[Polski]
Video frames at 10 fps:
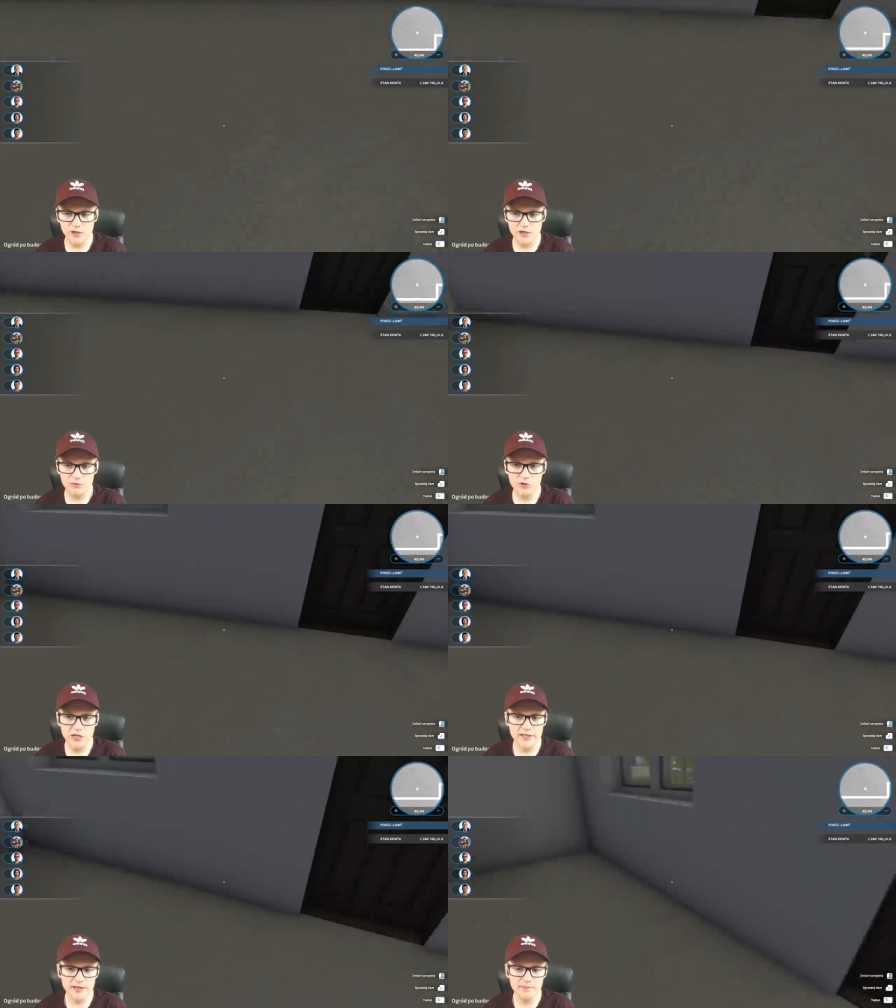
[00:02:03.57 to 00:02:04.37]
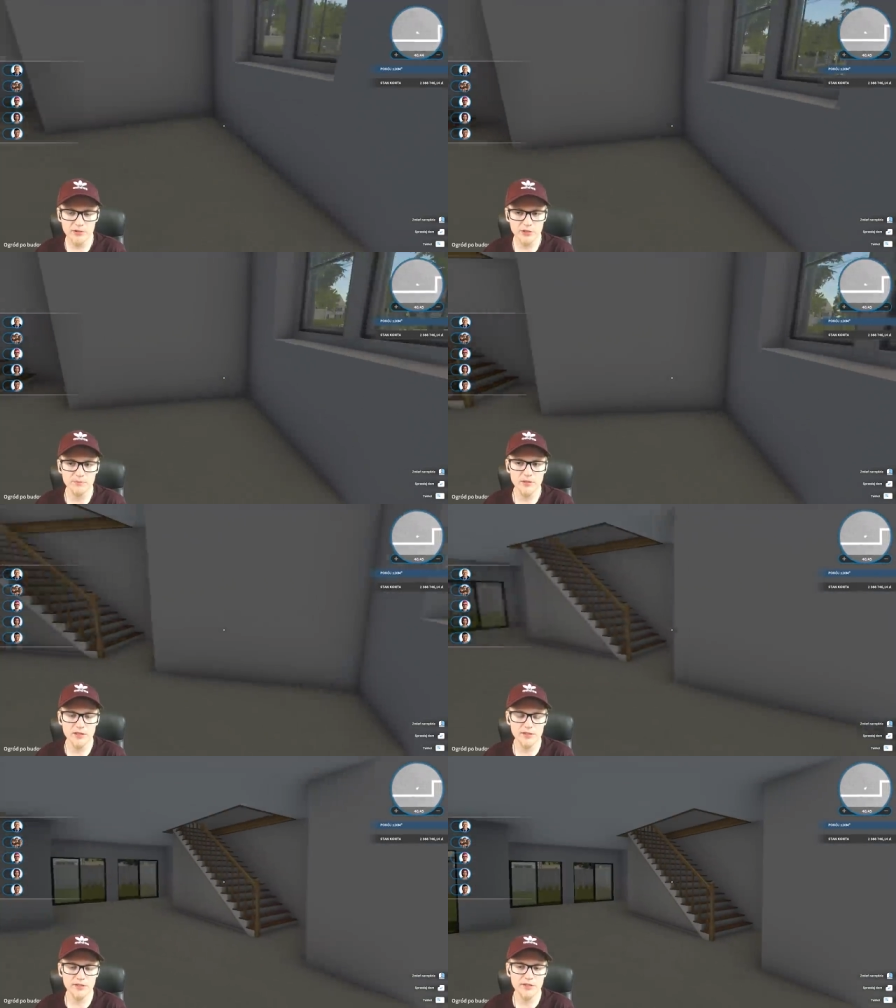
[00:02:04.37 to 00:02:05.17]
tu jakąś kanapę się
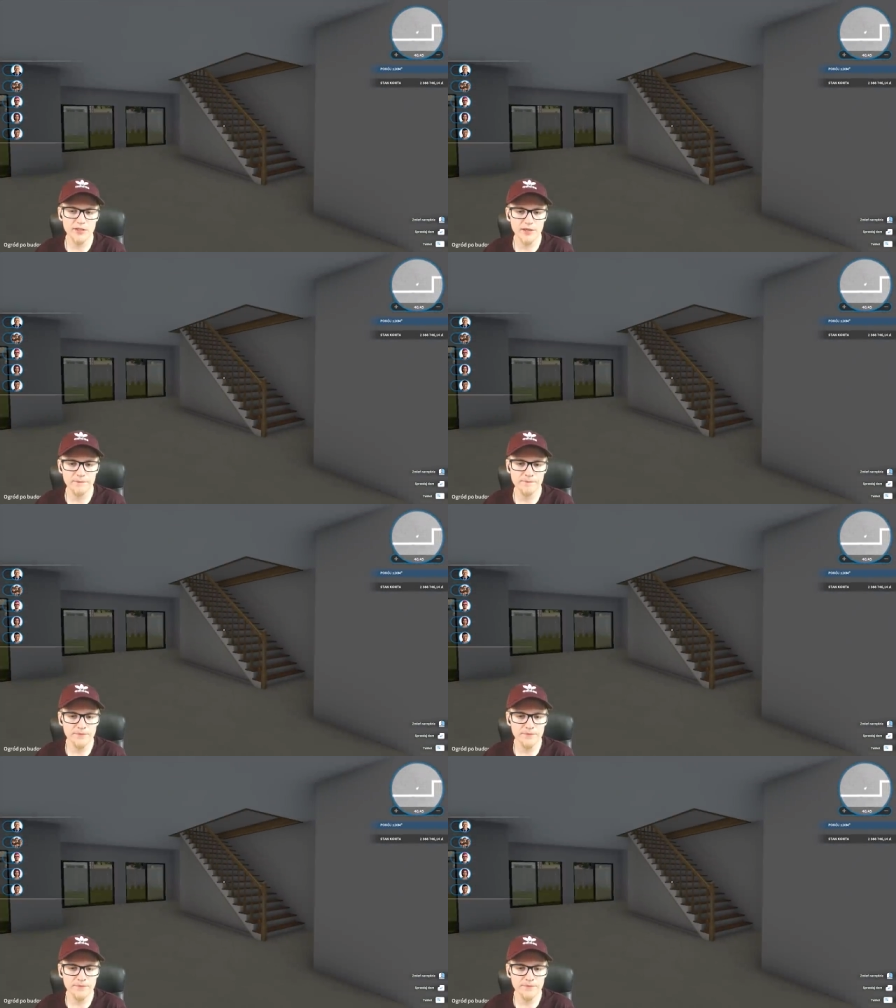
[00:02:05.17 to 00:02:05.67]
pierdyknie.